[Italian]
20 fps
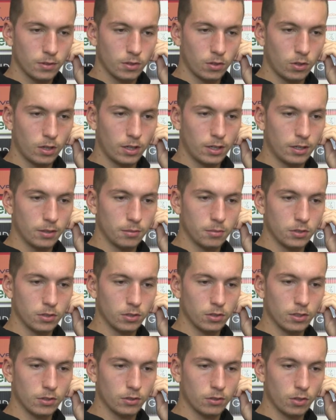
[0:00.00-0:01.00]
Ora
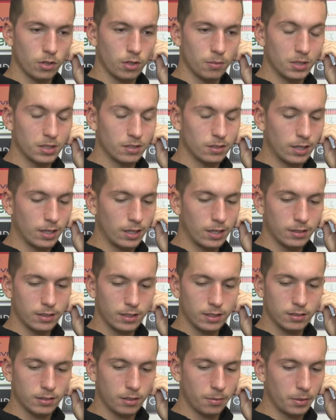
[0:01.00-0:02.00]
bisogna solo abbassare la
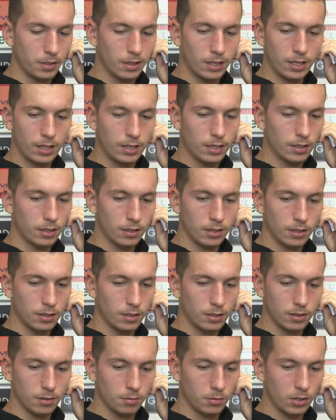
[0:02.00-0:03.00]
testa e
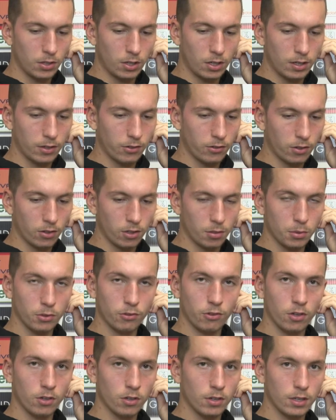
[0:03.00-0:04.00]
pedalare e migliorare giorno dopo
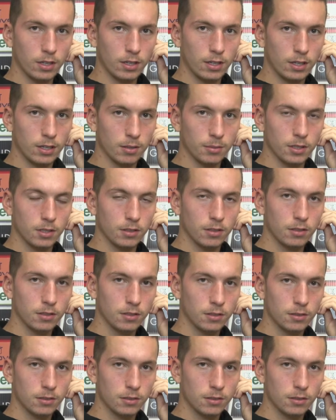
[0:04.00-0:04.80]
giorno negli allenamenti.